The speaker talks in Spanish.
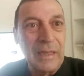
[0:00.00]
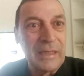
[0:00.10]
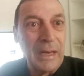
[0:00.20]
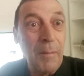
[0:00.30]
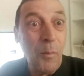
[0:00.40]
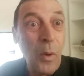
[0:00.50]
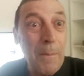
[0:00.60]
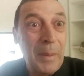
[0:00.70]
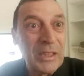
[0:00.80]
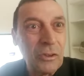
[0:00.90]
de ese
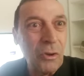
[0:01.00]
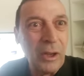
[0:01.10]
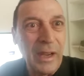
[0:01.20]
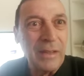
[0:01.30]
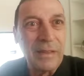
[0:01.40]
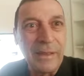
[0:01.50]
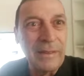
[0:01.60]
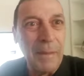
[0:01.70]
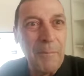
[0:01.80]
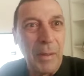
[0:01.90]
buen pastor que
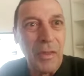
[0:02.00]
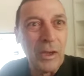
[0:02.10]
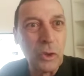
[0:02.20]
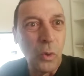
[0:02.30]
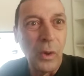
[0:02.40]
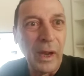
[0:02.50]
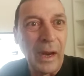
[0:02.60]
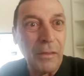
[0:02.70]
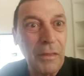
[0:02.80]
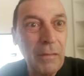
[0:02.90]
intenta empezar su
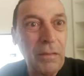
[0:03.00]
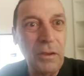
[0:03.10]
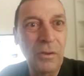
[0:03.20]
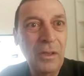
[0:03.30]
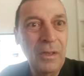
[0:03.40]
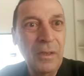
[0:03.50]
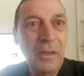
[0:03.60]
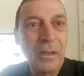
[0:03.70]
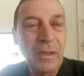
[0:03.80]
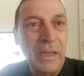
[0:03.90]
ejercicio
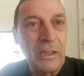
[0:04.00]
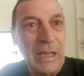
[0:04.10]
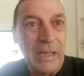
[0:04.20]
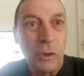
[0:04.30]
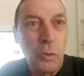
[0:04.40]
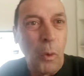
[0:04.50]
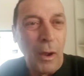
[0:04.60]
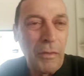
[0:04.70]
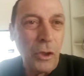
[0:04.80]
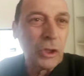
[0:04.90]
y su
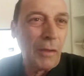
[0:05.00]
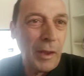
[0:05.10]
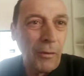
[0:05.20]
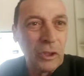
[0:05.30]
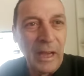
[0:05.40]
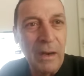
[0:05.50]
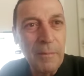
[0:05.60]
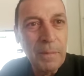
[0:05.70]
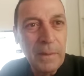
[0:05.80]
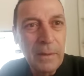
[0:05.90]
vocación
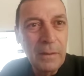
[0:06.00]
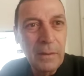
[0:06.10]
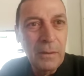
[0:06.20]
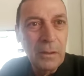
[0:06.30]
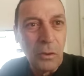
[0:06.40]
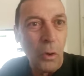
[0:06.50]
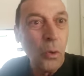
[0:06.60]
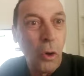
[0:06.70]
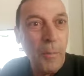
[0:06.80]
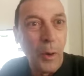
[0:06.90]
sacerdotal
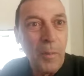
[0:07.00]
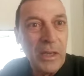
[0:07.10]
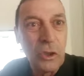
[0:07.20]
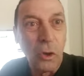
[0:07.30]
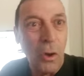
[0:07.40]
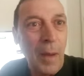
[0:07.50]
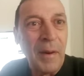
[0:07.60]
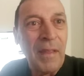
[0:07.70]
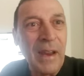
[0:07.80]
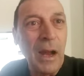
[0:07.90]
con un compromiso con
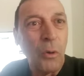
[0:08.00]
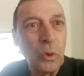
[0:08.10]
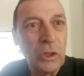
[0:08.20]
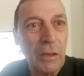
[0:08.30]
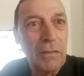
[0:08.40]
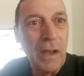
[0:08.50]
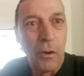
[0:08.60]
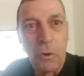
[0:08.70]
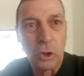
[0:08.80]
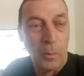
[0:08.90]
la verdad y la
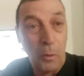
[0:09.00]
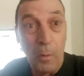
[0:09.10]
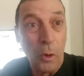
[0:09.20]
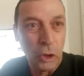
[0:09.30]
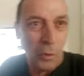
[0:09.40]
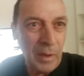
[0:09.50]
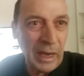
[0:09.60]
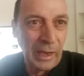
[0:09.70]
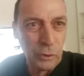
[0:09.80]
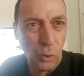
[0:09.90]
justicia como nos
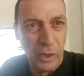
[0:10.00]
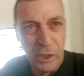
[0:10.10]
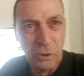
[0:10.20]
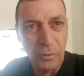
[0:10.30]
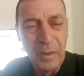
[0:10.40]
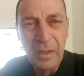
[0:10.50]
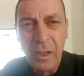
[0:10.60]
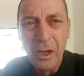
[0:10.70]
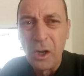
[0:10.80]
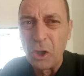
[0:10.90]
obliga Jesucristo.
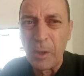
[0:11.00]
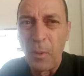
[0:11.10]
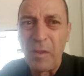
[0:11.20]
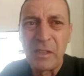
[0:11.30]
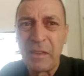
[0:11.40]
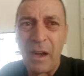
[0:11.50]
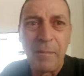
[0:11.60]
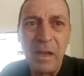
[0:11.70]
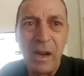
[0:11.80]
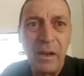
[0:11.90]
No se puede
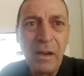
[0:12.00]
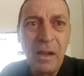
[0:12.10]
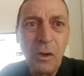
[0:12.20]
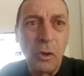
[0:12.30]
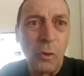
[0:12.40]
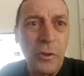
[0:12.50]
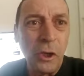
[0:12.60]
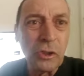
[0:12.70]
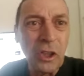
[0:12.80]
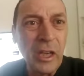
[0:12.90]
estar a bien con
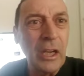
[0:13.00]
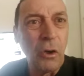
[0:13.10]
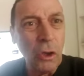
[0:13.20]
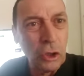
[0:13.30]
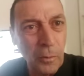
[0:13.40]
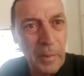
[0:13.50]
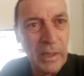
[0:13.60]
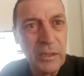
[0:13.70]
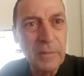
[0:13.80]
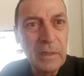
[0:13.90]
Dios y con los
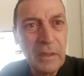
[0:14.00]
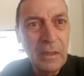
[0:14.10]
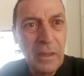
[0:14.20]
hombres.